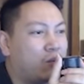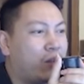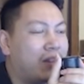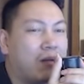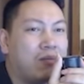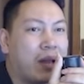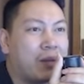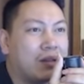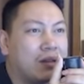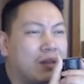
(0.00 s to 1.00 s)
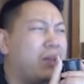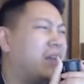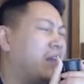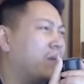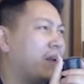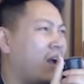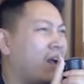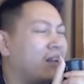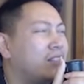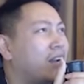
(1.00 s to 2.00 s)
truyền thống cho em các thứ thì mình nghĩ các bạn
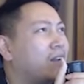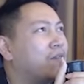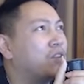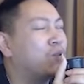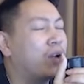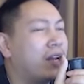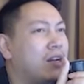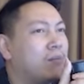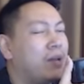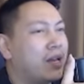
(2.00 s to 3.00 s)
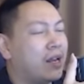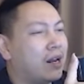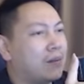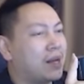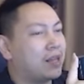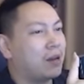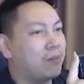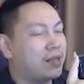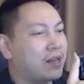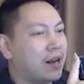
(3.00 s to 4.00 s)
à chắc ví dụ kết hợp mình nghĩ là bản
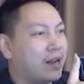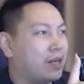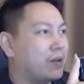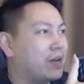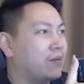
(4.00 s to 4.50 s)
thân mình chắc livestream kết hợp